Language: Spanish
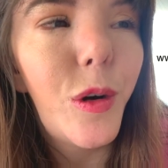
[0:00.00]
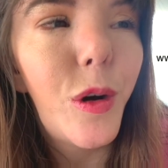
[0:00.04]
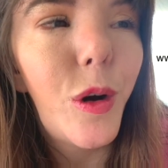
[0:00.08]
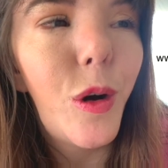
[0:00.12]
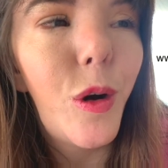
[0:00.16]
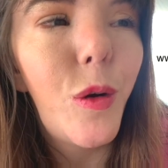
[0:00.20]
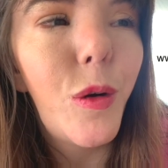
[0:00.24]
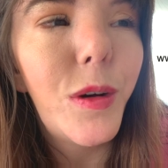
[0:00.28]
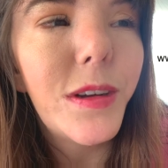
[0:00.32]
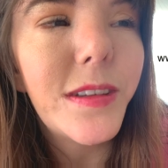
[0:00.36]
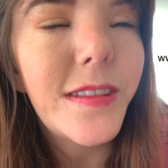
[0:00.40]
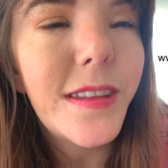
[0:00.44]

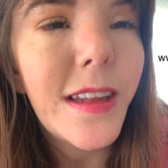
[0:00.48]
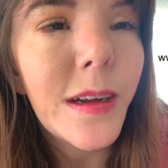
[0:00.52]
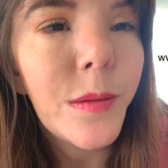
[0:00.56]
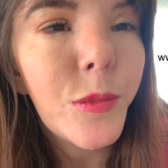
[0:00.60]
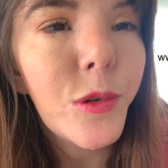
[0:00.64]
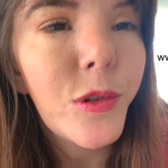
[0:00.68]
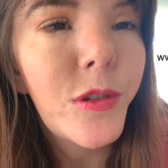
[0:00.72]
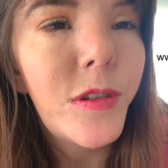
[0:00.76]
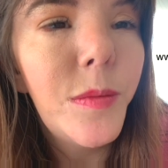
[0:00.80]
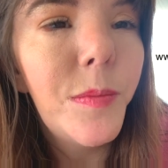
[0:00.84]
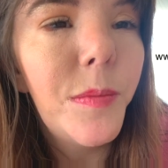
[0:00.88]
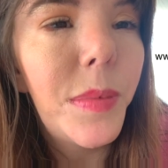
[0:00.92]
lo
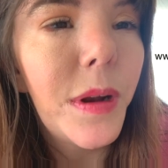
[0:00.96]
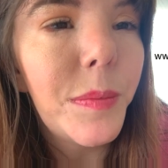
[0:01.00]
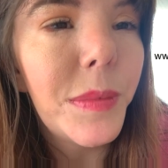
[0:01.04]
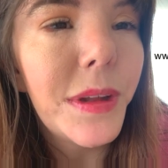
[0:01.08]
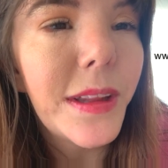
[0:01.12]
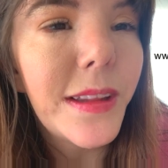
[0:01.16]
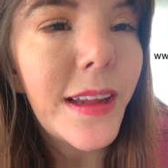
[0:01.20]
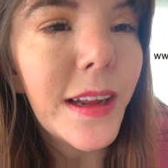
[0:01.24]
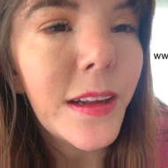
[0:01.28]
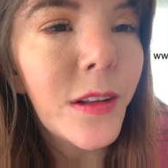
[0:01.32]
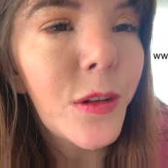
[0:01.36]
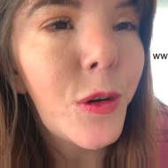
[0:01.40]
estamos
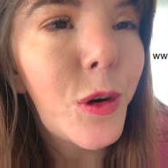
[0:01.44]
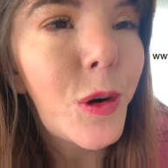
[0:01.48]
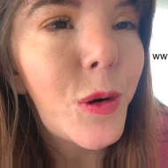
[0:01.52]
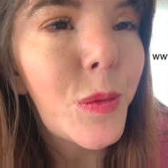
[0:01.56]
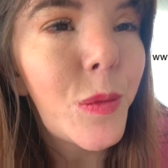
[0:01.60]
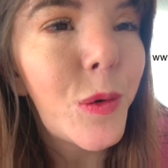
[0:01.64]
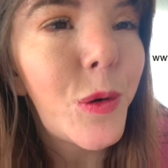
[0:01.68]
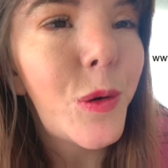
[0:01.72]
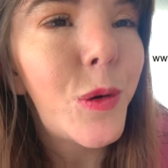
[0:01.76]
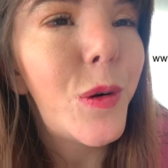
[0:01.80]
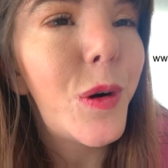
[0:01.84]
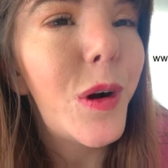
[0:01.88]
implementando
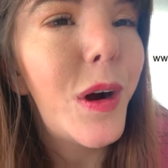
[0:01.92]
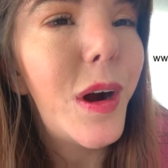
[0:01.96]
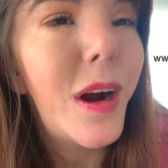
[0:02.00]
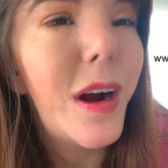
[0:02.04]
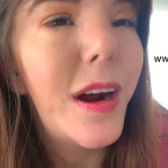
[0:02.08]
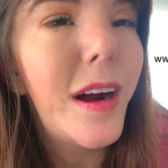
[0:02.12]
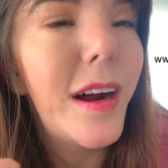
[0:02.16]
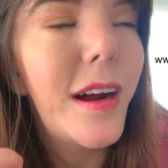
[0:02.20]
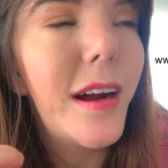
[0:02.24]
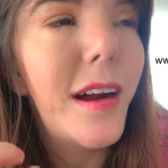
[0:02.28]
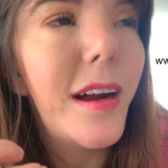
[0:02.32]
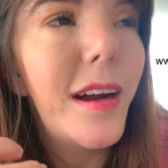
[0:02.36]
como
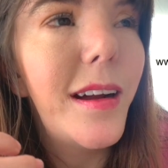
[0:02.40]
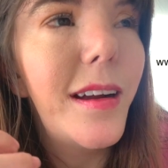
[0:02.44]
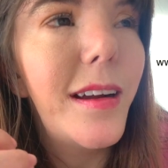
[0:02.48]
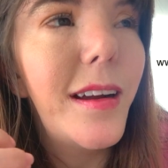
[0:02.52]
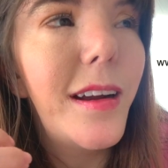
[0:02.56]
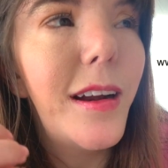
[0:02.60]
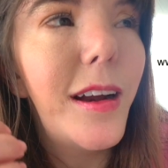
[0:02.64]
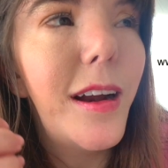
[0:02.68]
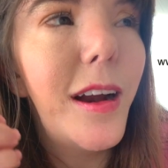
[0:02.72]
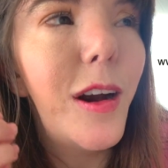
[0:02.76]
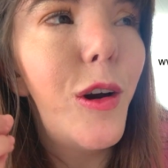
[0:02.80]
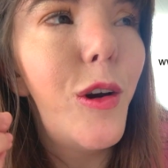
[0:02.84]

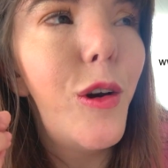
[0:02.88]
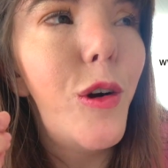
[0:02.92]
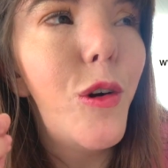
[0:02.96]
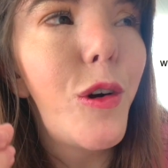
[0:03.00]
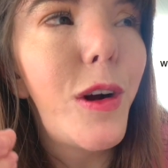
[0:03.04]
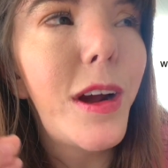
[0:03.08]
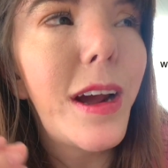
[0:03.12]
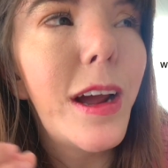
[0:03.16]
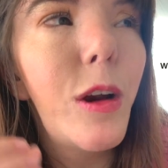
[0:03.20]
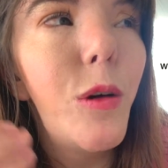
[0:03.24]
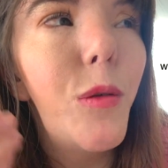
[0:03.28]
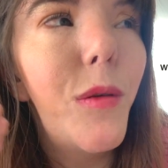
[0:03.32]

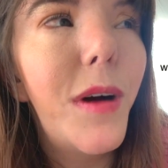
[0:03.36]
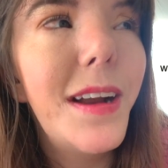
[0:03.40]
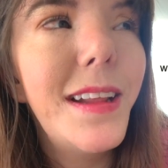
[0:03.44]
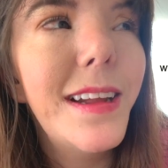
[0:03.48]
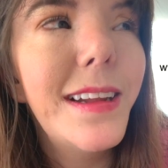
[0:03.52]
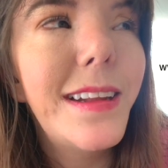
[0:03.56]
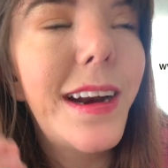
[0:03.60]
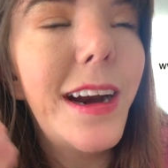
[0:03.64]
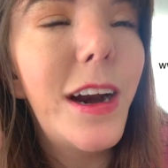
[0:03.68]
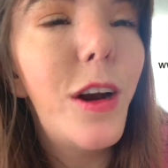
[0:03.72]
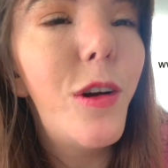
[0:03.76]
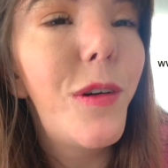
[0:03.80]
lo que, en lugar de
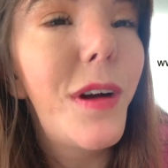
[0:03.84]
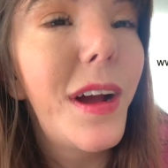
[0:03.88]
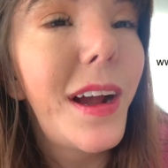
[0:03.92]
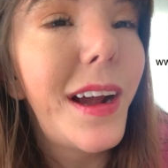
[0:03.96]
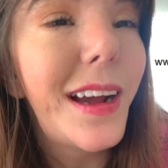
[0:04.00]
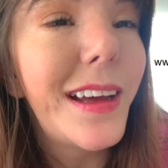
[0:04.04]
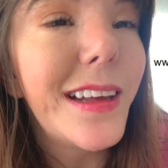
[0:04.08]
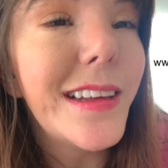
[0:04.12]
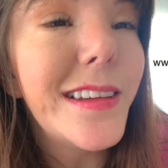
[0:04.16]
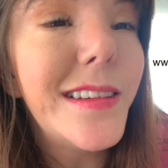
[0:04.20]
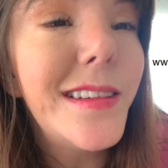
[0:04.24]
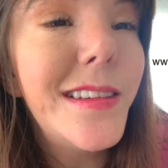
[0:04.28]
atraer lo que
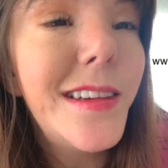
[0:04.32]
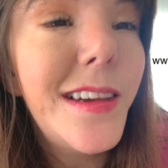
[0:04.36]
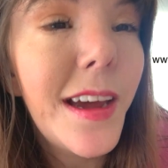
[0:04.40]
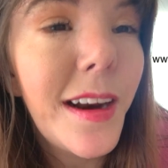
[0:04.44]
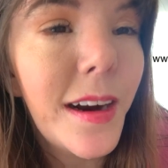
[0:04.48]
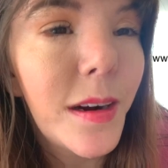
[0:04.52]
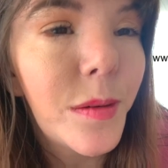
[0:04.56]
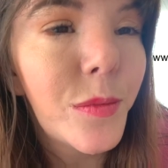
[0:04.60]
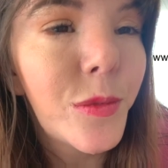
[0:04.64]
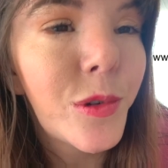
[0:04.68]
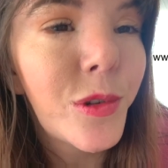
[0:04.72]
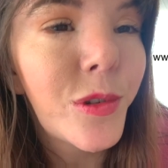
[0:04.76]

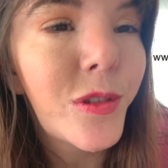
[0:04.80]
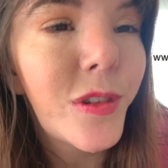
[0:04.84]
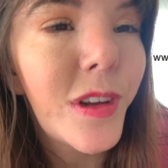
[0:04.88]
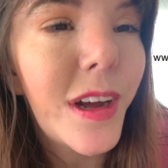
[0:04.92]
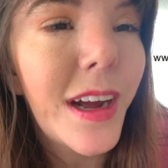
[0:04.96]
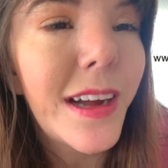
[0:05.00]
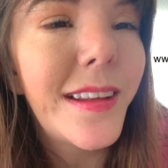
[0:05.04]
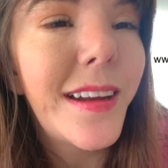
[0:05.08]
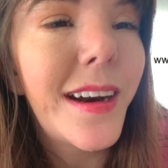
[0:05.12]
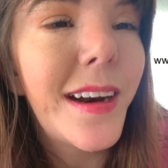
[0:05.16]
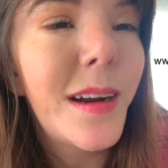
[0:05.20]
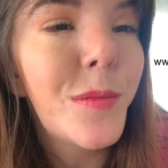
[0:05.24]
quisiéramos,
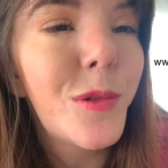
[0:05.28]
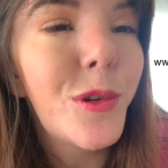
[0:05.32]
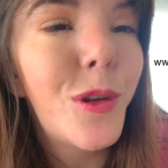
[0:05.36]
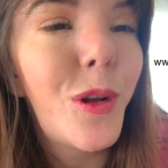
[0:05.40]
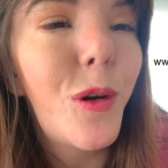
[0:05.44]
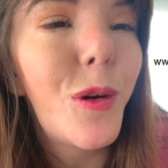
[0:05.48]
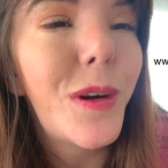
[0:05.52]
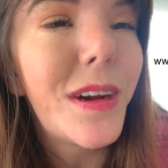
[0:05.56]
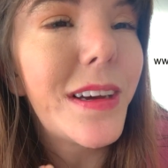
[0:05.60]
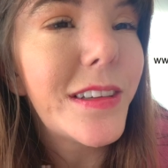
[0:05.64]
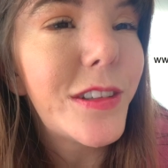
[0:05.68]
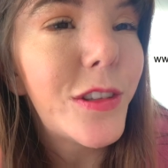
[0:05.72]
atraemos
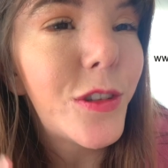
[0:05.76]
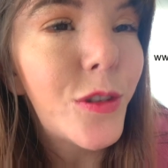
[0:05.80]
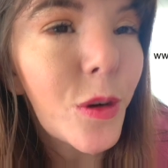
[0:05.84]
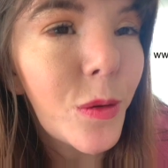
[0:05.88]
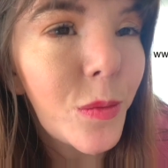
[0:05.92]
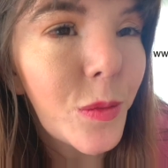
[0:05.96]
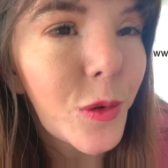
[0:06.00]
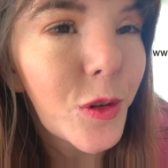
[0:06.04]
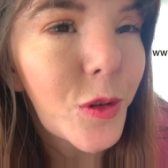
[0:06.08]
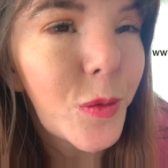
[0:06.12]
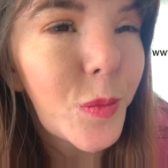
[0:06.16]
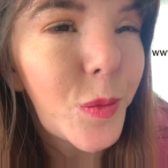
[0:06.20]
lo que
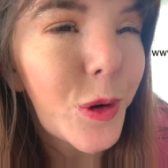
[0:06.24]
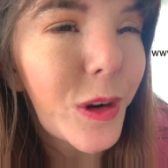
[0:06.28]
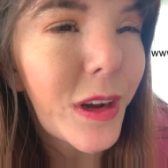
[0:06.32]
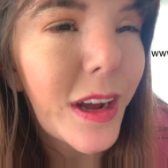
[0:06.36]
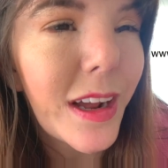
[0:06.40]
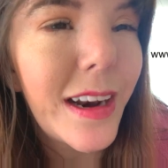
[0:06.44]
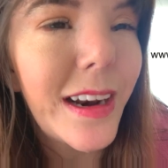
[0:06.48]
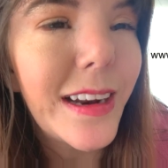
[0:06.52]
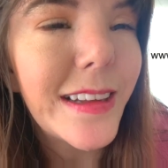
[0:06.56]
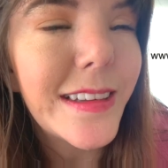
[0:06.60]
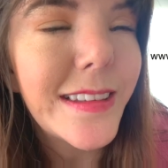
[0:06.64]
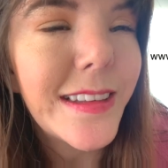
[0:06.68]
somos,
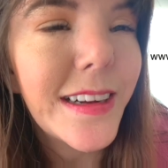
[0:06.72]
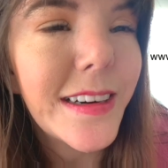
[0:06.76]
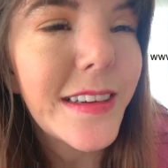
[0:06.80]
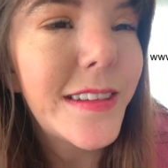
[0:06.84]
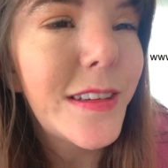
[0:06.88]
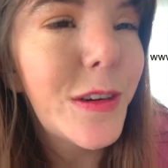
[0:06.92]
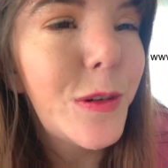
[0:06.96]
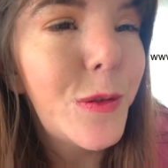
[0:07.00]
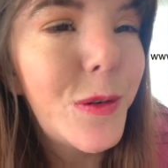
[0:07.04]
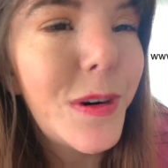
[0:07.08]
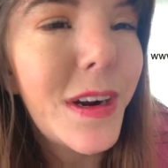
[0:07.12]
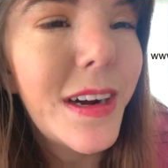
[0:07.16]
porque al estar
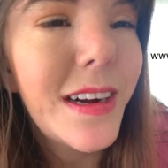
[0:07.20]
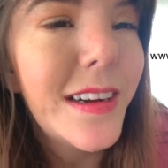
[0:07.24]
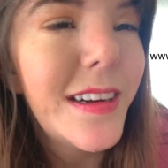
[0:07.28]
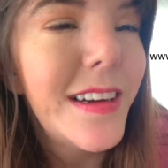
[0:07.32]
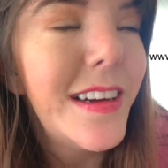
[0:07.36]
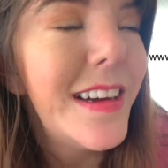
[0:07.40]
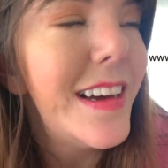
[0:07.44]
segura,